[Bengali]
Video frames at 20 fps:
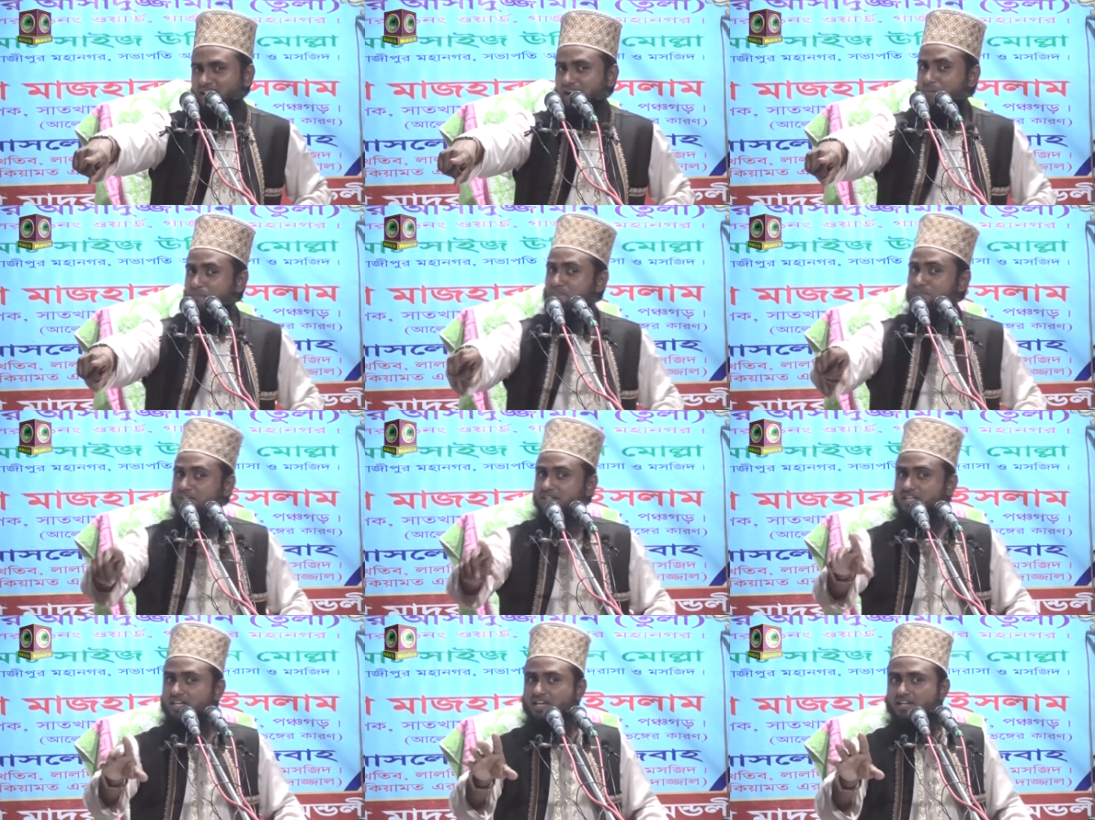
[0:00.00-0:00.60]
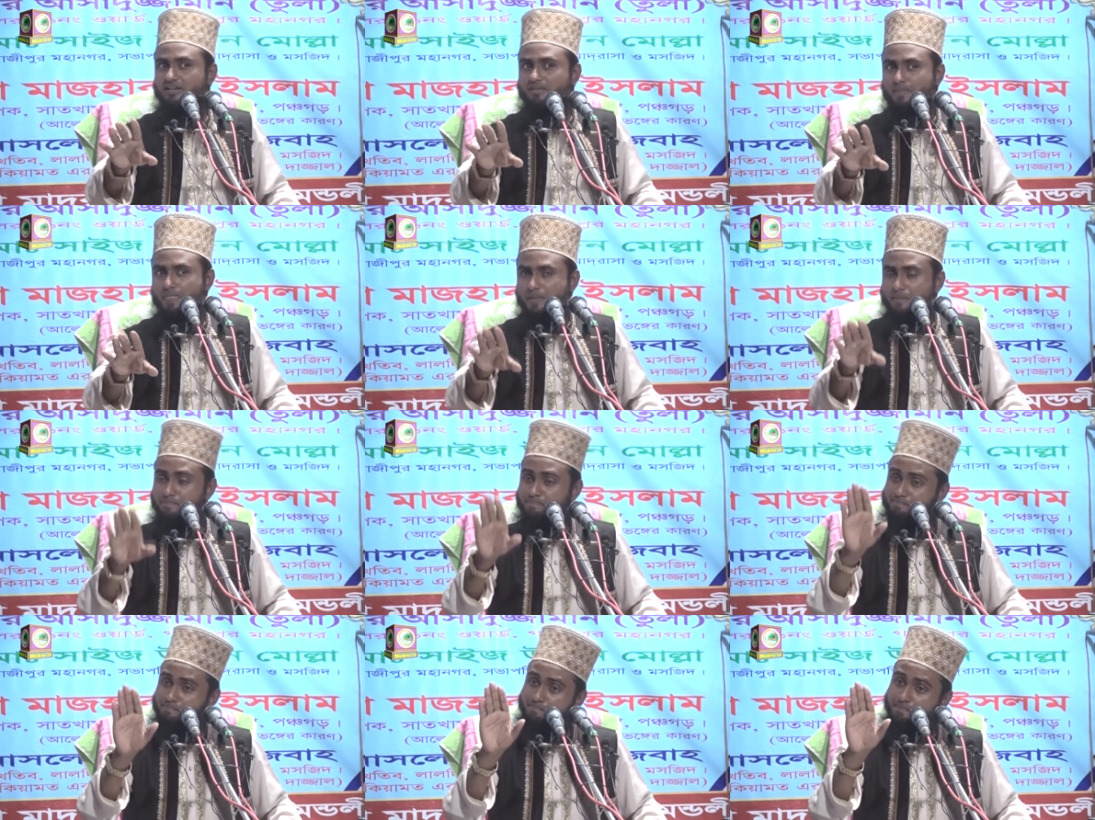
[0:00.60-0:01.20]
আপনাদের
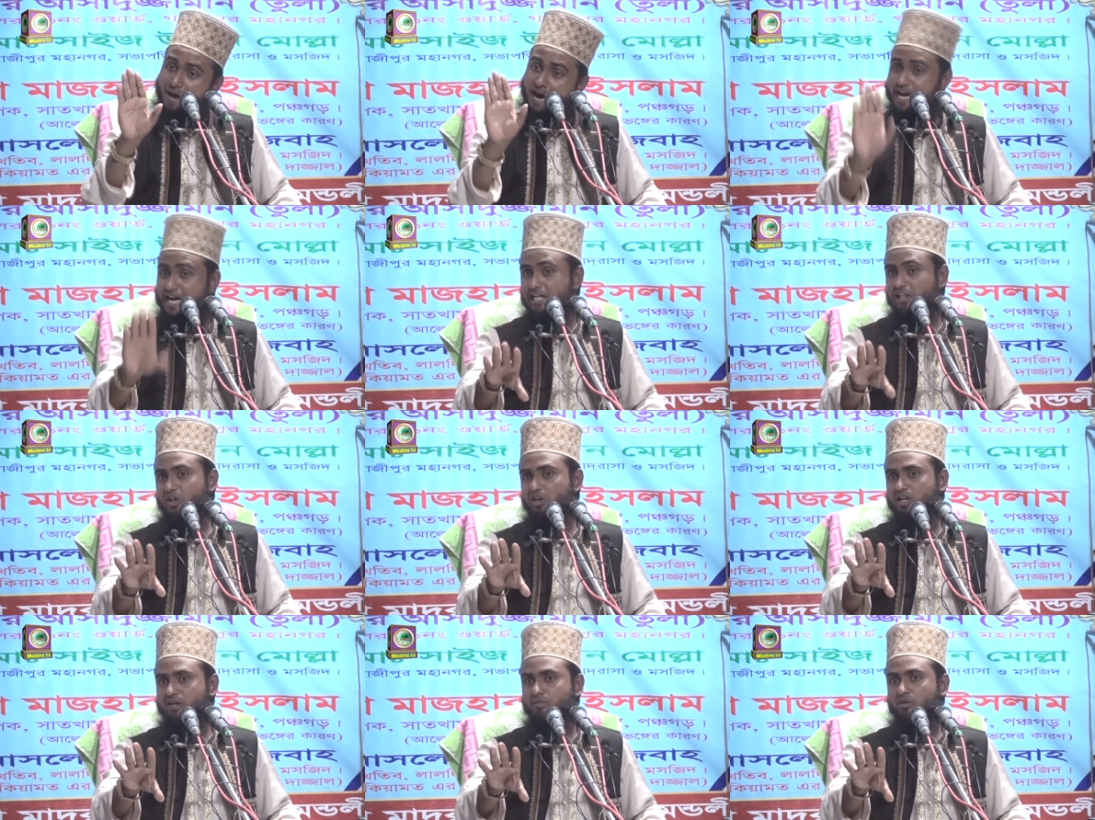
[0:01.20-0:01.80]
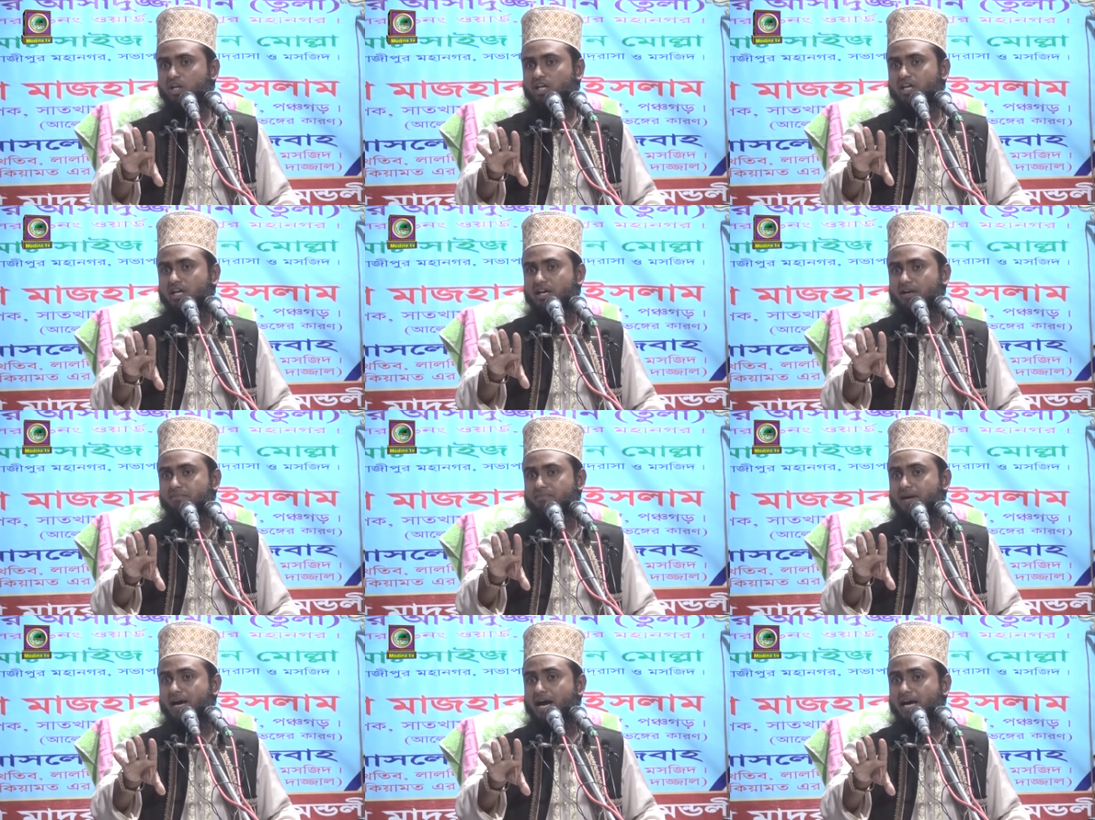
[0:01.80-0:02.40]
পায়ে ধরে বলে
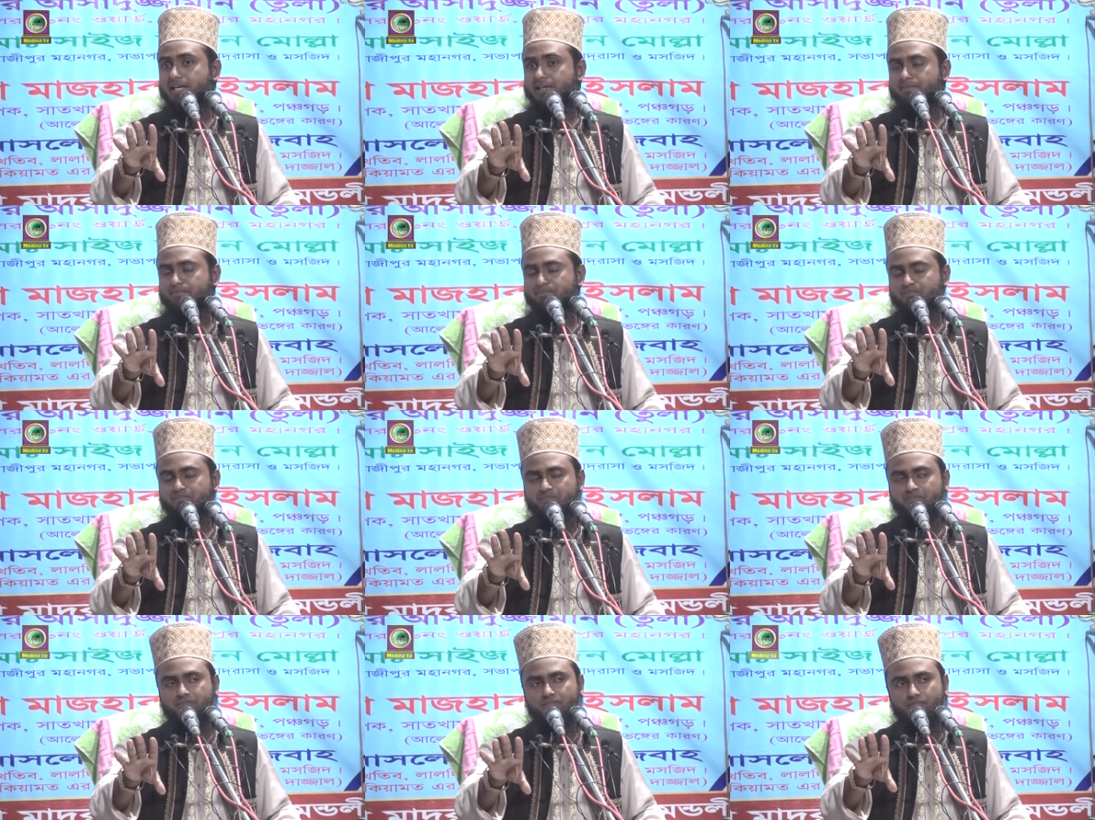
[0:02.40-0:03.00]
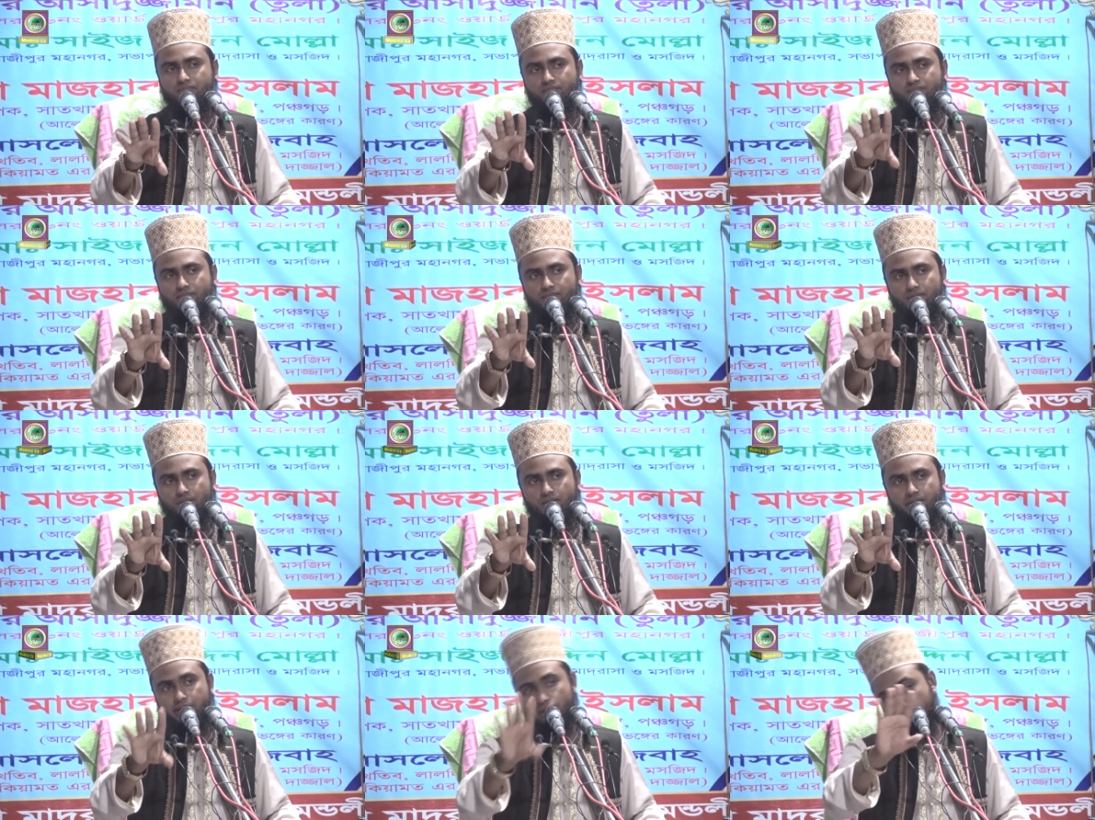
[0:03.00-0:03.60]
গেলাম ভাই
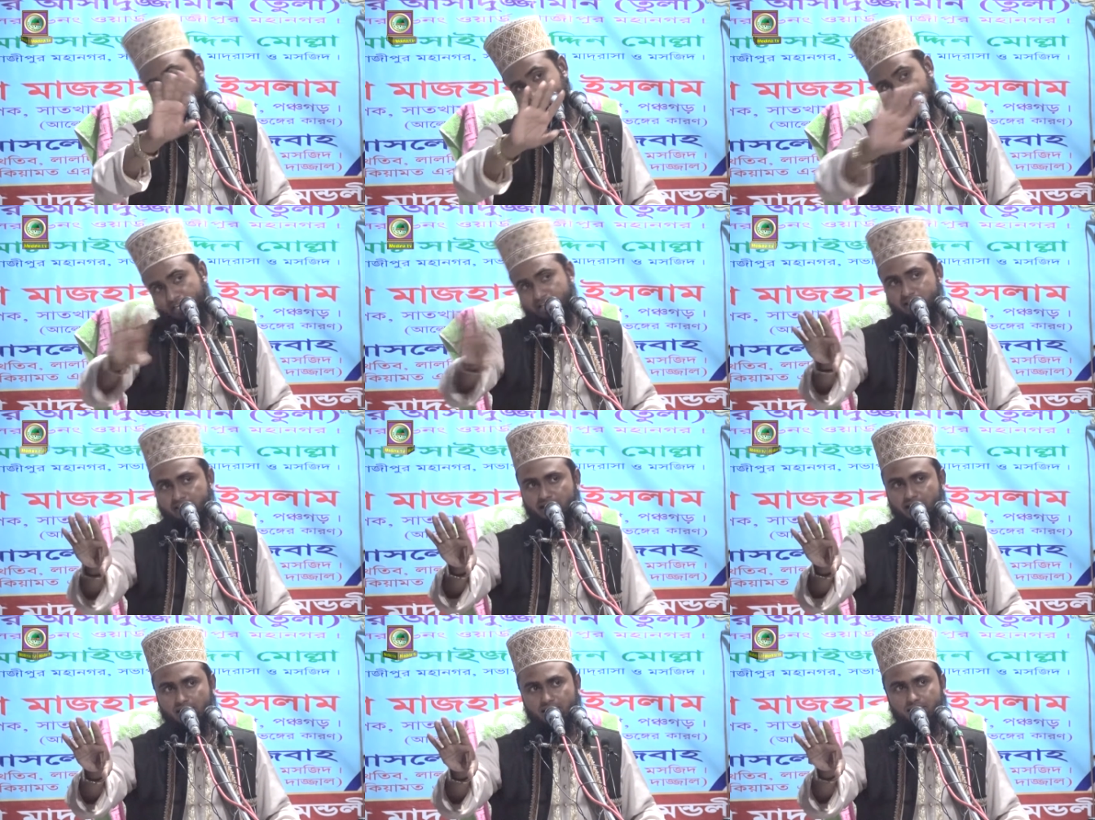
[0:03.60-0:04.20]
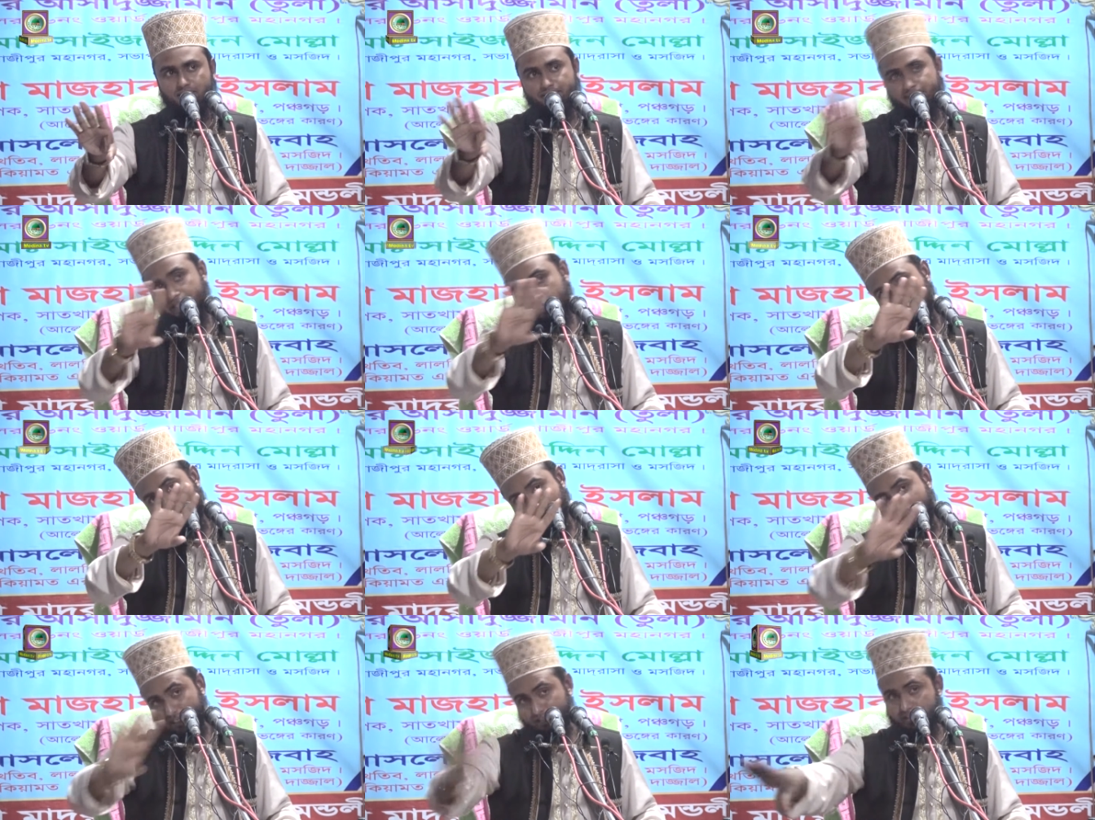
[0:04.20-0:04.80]
এগুলি সাইডে দেন বিড়ি
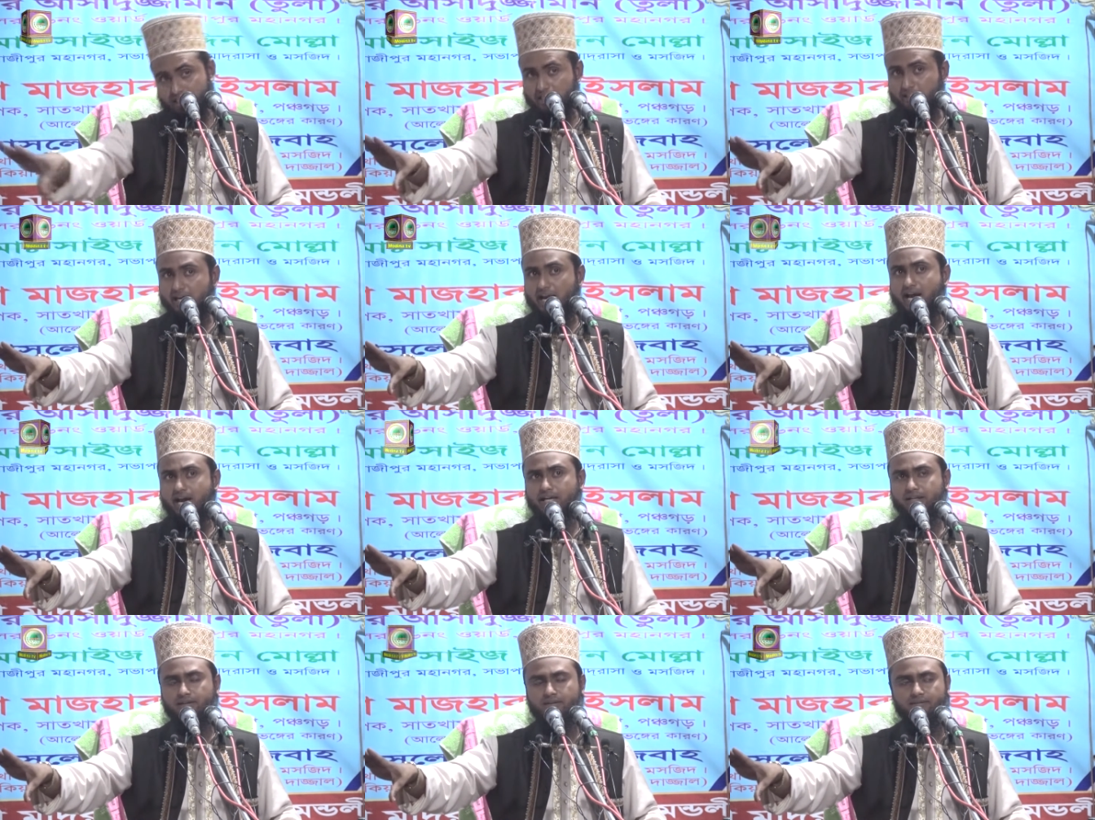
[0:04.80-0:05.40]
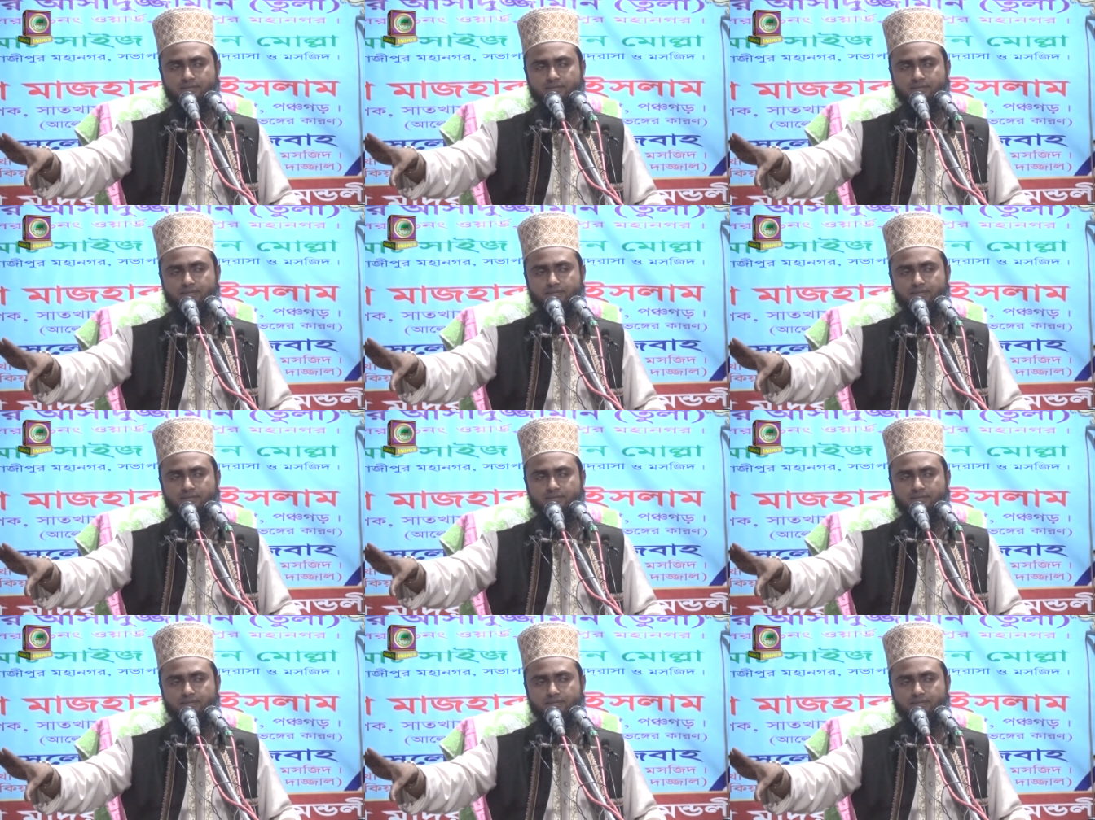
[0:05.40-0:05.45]
খবর দিয়ে দেন